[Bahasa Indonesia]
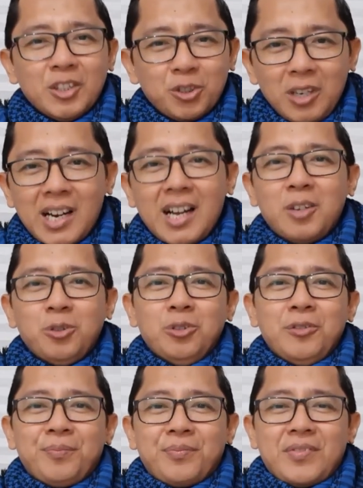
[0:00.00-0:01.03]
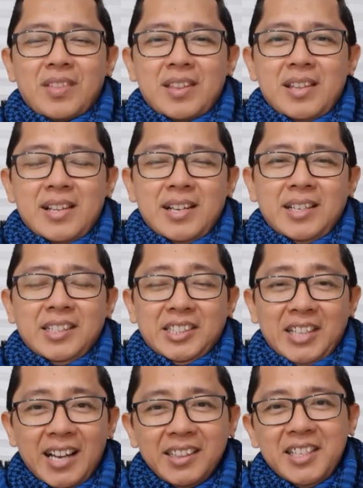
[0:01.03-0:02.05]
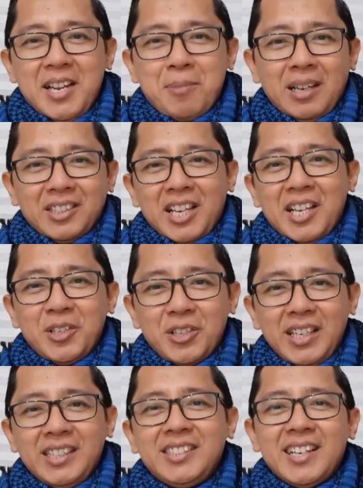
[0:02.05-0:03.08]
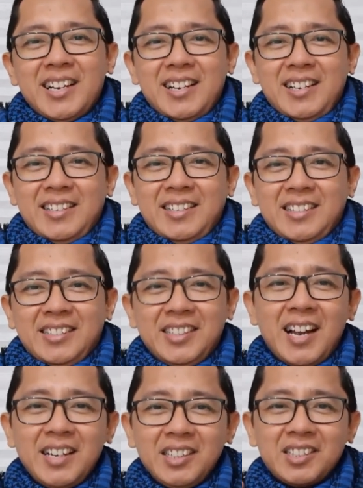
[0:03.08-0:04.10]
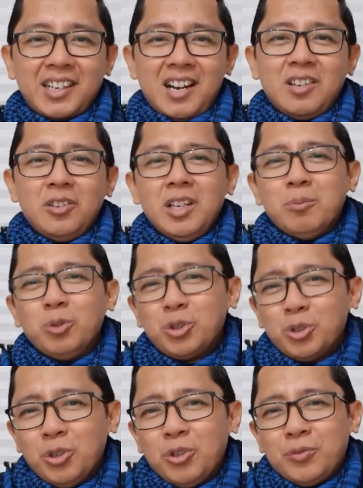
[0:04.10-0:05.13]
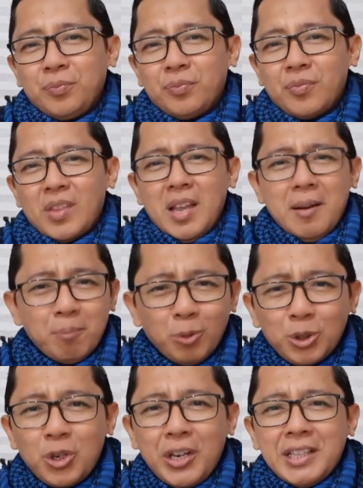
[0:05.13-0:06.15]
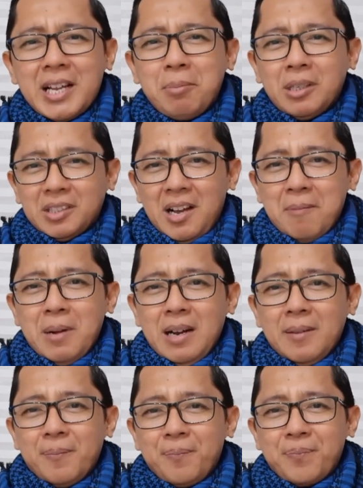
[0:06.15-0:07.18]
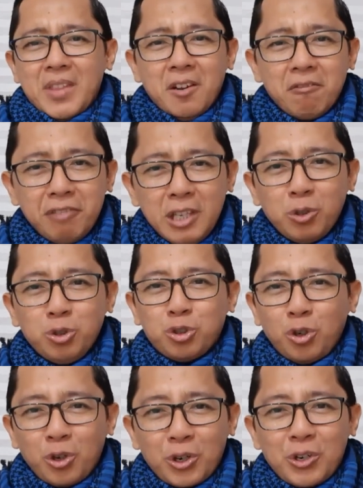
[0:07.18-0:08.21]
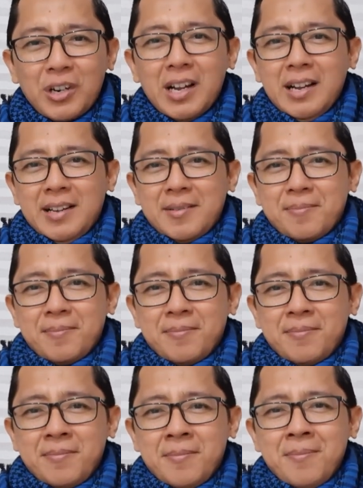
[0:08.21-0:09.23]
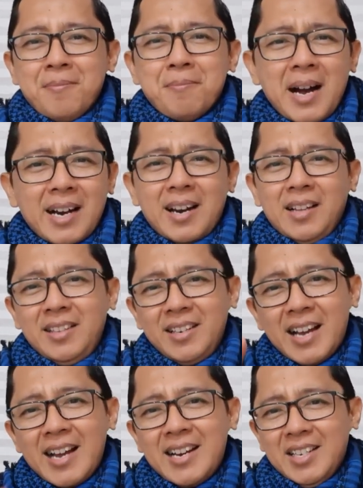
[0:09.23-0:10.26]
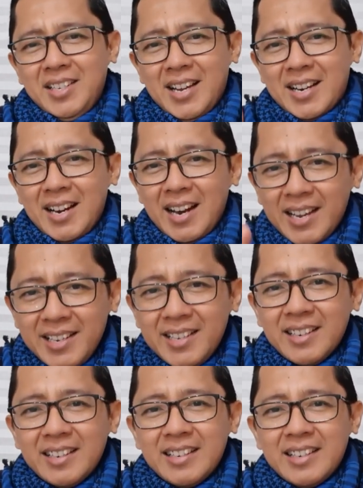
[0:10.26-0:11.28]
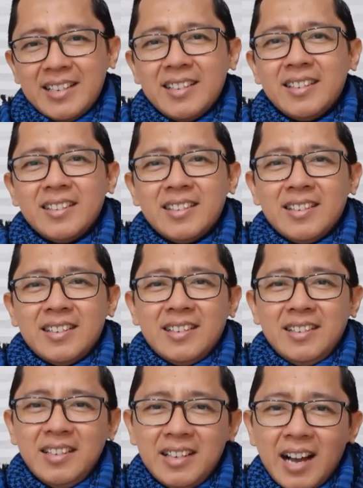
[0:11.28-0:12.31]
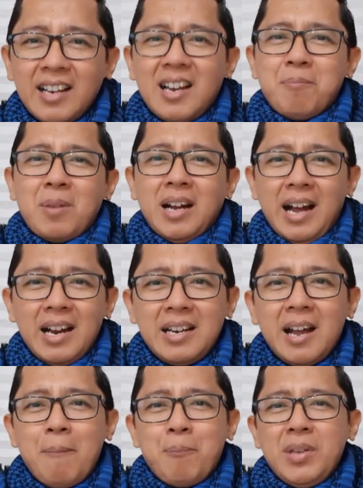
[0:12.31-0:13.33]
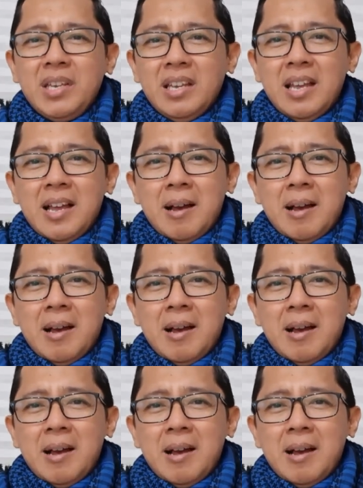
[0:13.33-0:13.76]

Saudaraku, saat ini bangsa Indonesia sedang diserang oleh musuh. Musuh kita bersama, virus corona. Maka tidak ada cara lain di dalam menghadapi,